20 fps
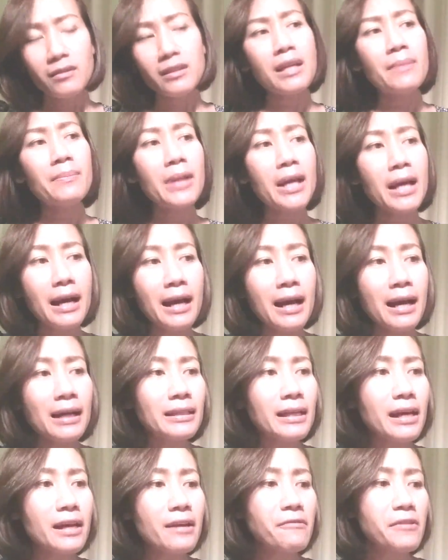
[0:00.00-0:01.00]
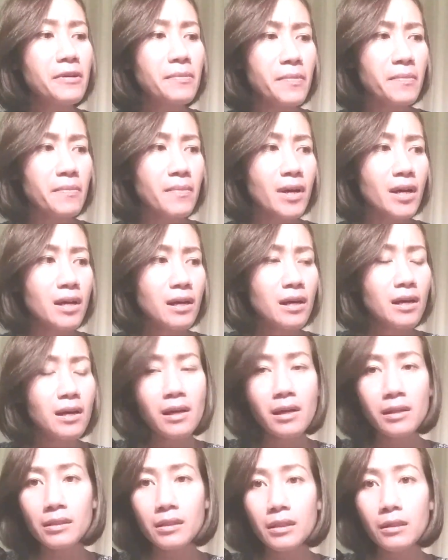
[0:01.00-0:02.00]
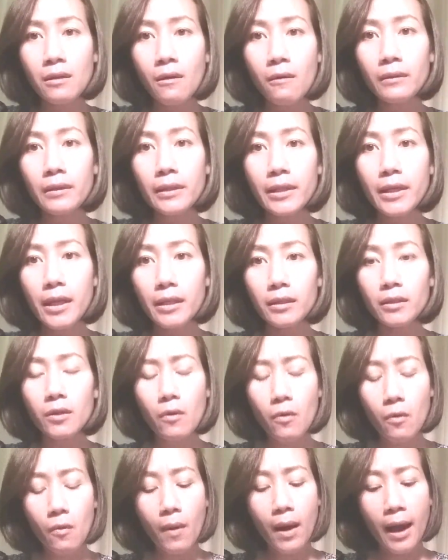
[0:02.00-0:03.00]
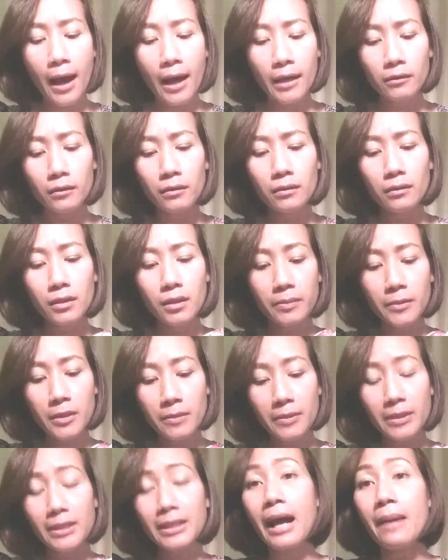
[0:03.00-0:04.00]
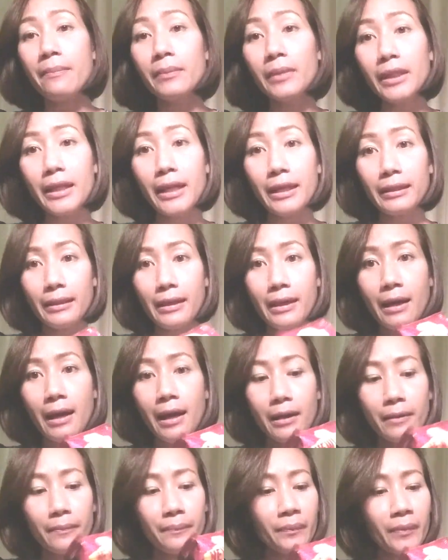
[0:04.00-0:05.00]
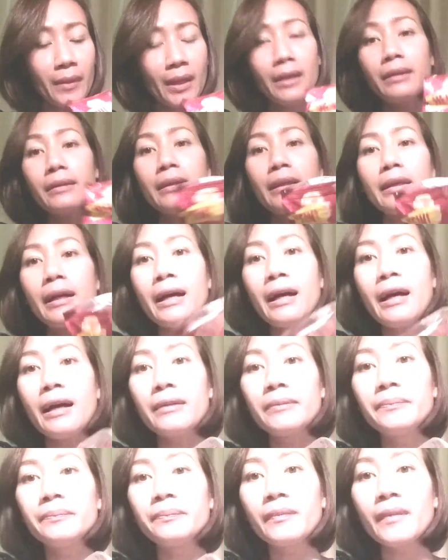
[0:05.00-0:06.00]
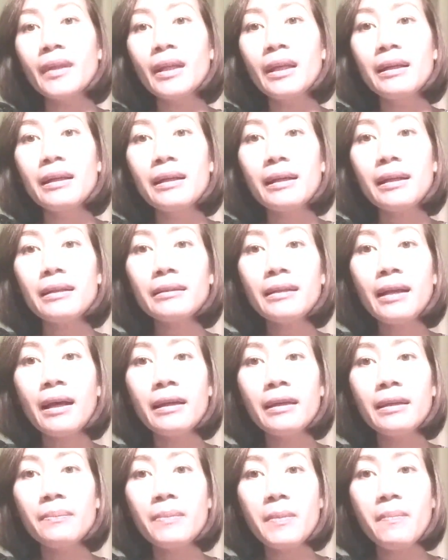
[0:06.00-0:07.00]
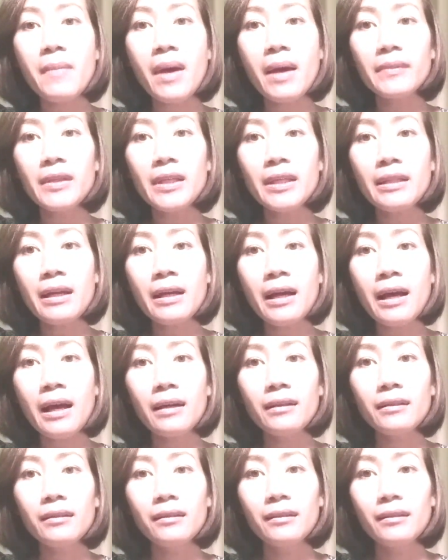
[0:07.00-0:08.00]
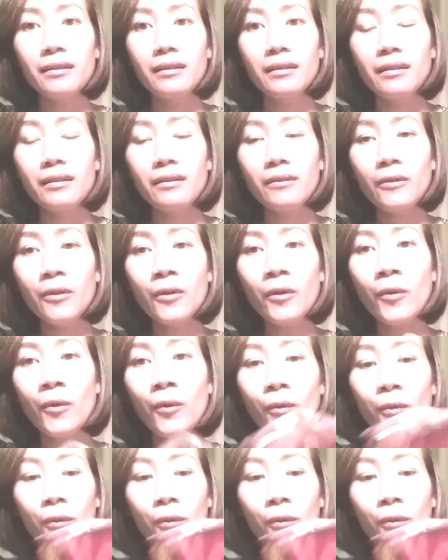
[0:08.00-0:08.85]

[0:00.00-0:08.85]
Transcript: จำราคาได้ว่าประมาณ2เหรียญกว่าเนาะคือสามเหรียญนะคะนี่ค่ะ ข้างในเป็นแบบนี้นะคะ โอ้โห